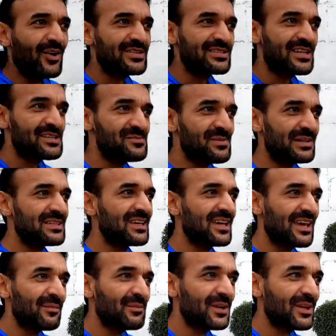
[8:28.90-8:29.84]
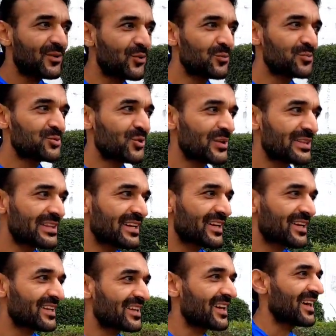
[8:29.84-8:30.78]
और सच बात यह है बड़ी खूबसूरत
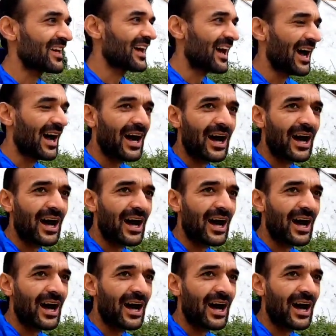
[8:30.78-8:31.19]
लग रही है